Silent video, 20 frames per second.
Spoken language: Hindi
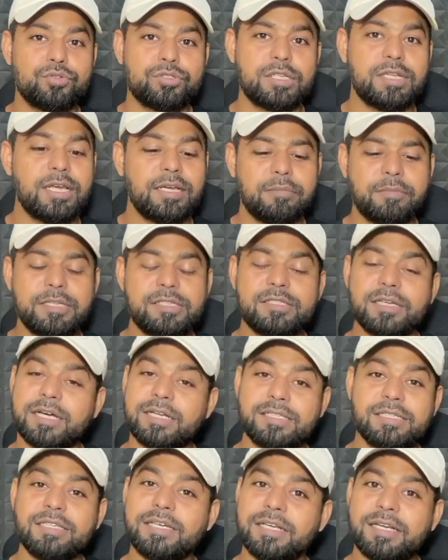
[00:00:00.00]
सोच लिया कि भाई
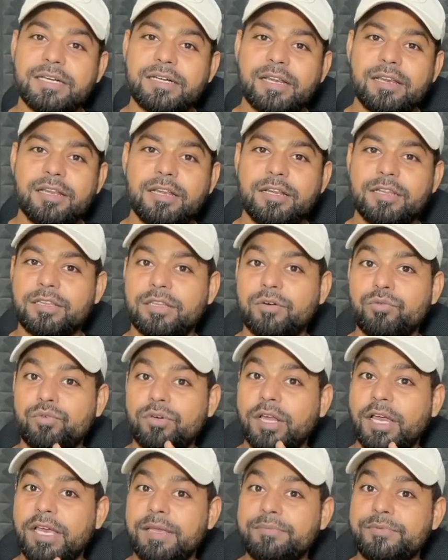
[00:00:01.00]
चार्जिंग कनेक्टर ले लेता हूँ
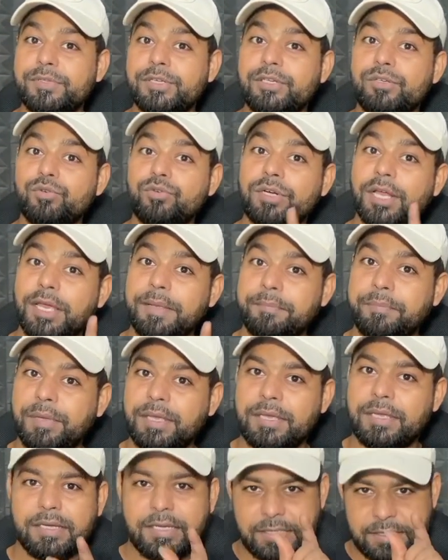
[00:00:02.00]
टाइप सी टू टाइप
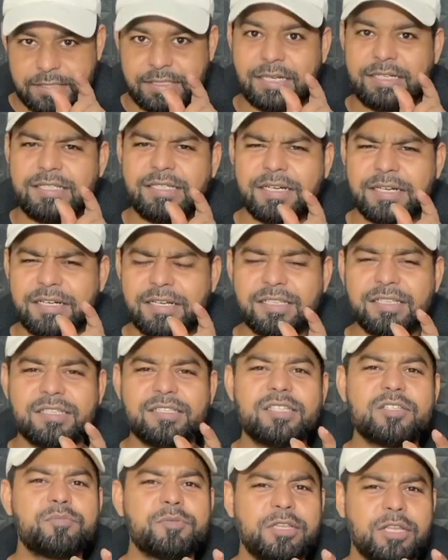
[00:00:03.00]
बी चार्जिंग कनेक्टर दस
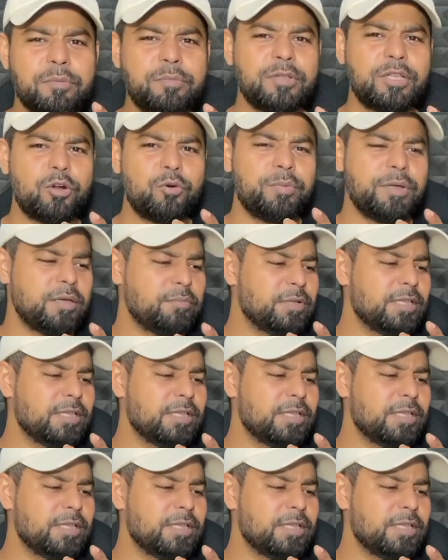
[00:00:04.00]
दस पंद्रह पंद्रह रुपए के